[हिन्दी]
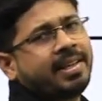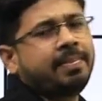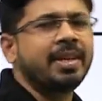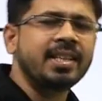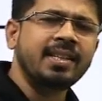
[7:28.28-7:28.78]
किए
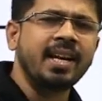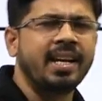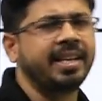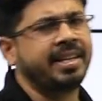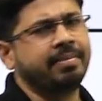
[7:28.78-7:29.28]
बस इतना ही
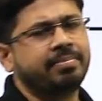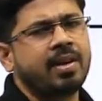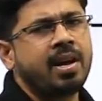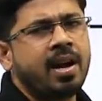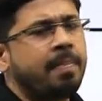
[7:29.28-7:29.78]
लिखिए
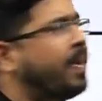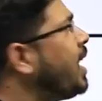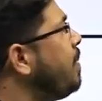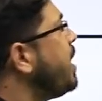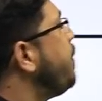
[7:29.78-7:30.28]

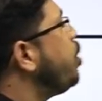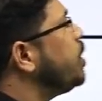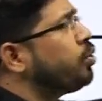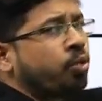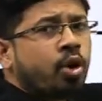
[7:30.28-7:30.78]
बगल में हम
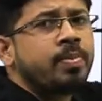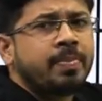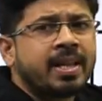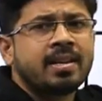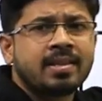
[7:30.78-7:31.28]
लोग स्टोर भी
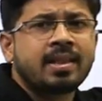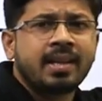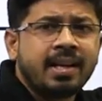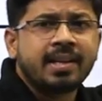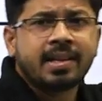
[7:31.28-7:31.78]
बता
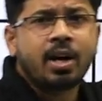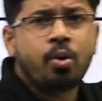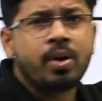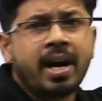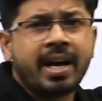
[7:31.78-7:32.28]
सकते हैं कितना
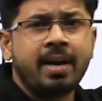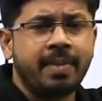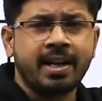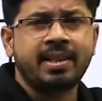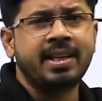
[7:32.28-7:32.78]
होगा एक
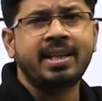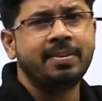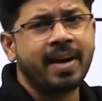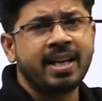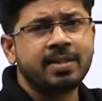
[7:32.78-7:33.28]
बटे तीन
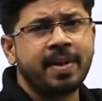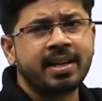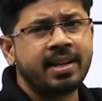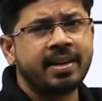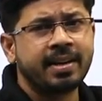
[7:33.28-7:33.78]
की माइनस
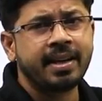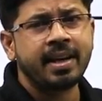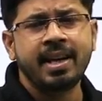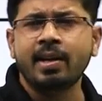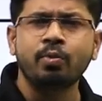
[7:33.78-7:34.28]
मार्केट करके
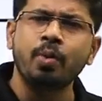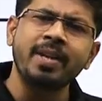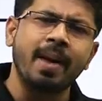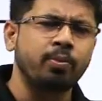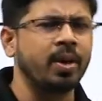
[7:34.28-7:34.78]
लेकिन वो
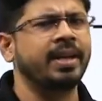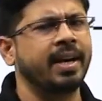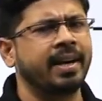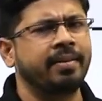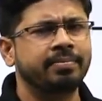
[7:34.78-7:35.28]
भी आपको नहीं
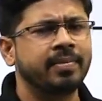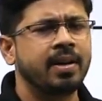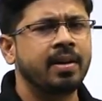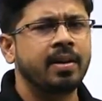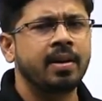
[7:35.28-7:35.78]
करना
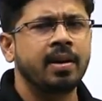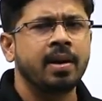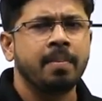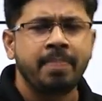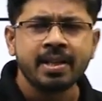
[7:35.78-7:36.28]

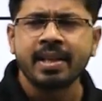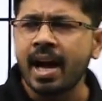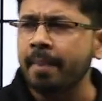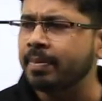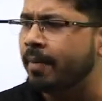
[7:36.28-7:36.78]
बस
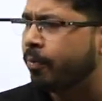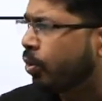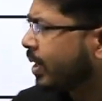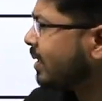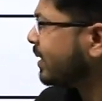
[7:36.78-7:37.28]
आपका
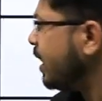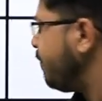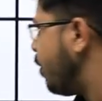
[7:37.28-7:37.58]
फोकस सिर्फ